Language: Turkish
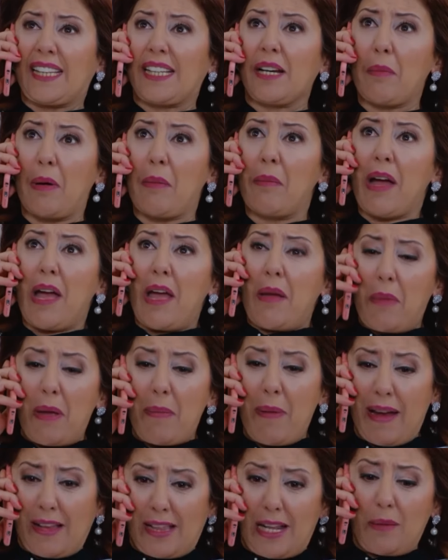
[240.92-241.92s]
iyi tamam.
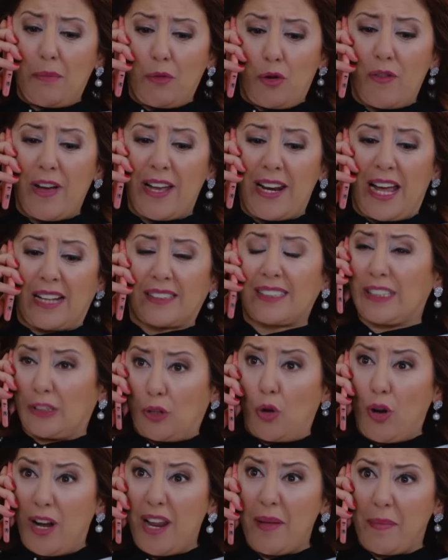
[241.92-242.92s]
Bebeklerim güven
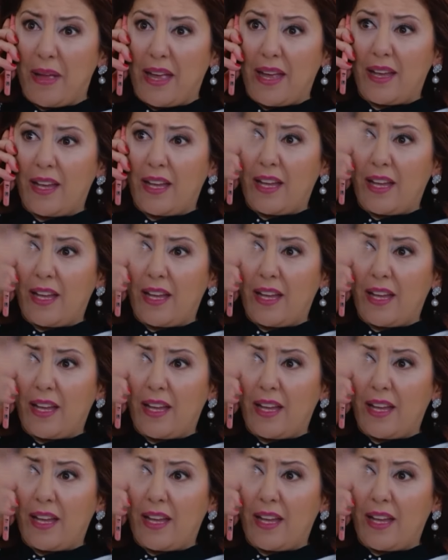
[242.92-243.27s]
altında öyle mi?